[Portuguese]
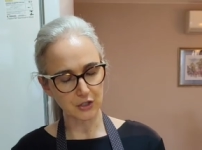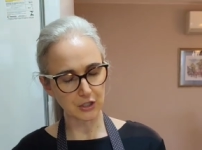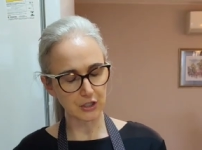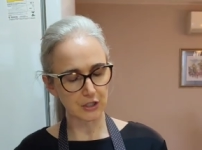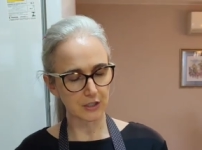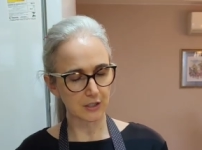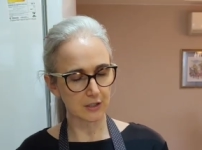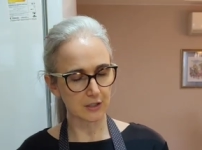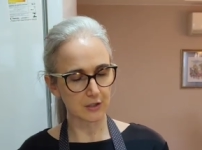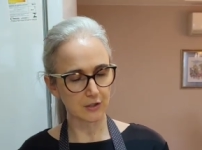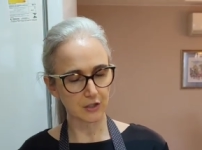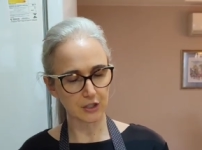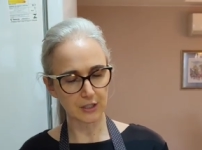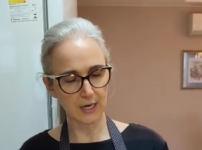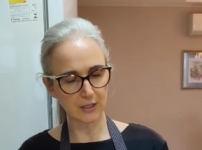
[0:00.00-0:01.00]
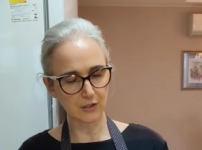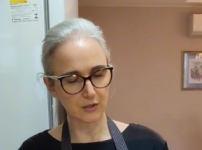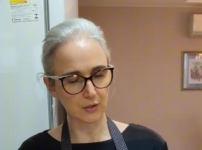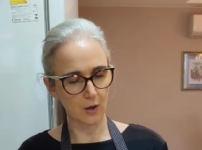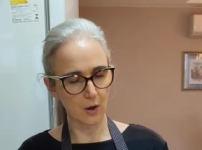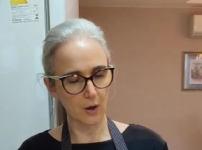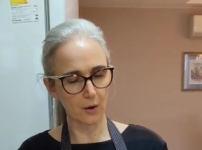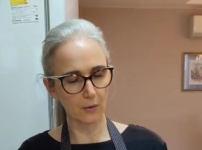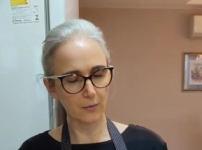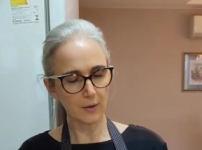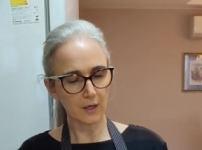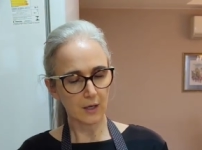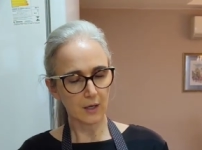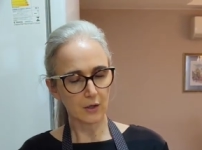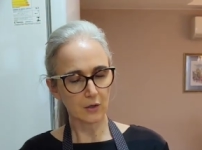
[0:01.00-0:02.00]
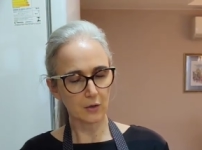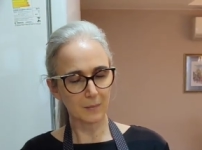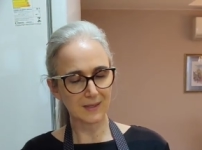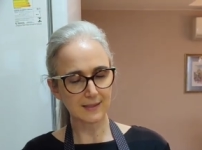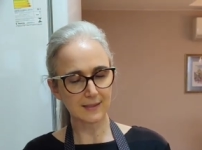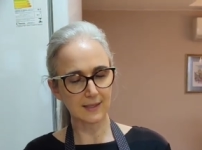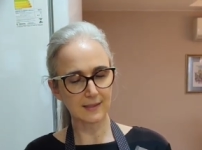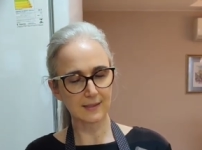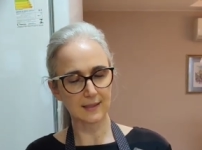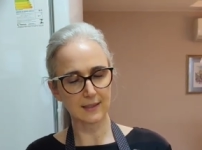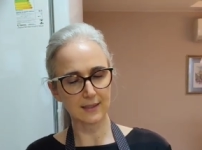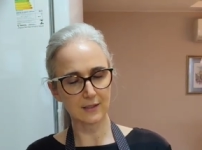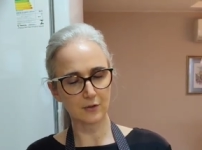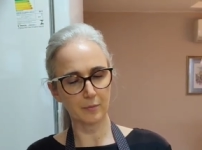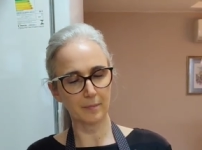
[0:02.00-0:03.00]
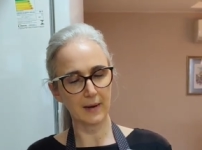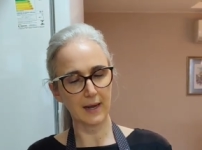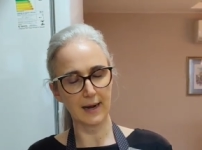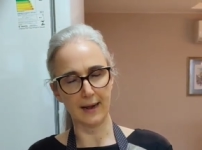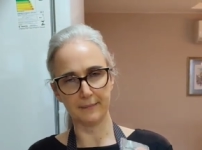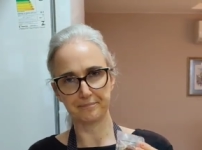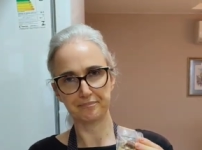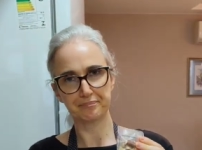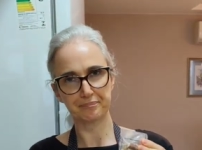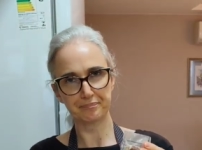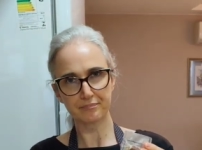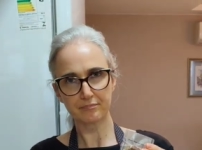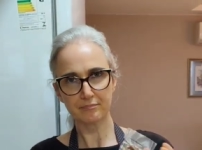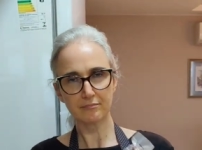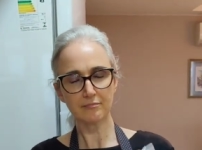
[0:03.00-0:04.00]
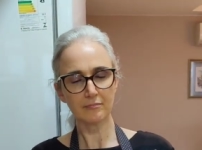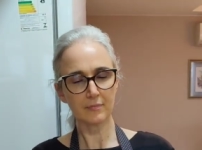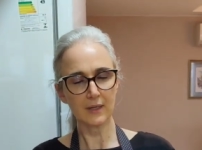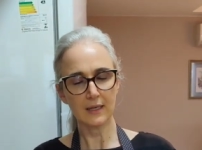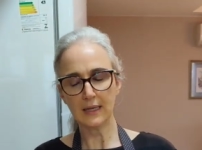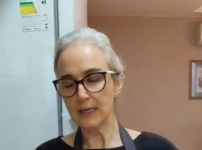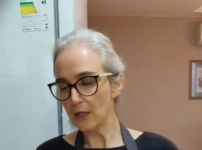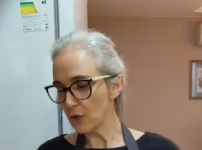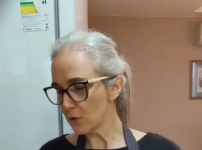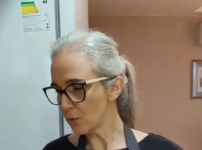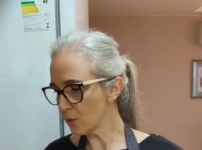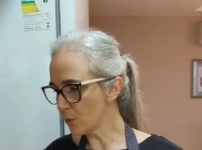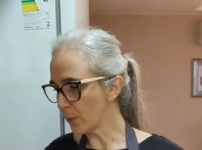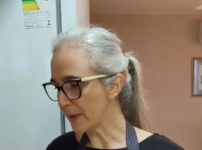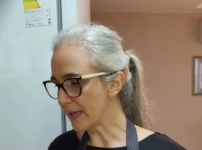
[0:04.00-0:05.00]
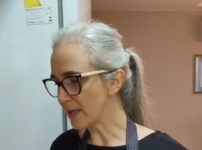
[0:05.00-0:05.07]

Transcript: de girassol e umas castanhas do Pará. Tudo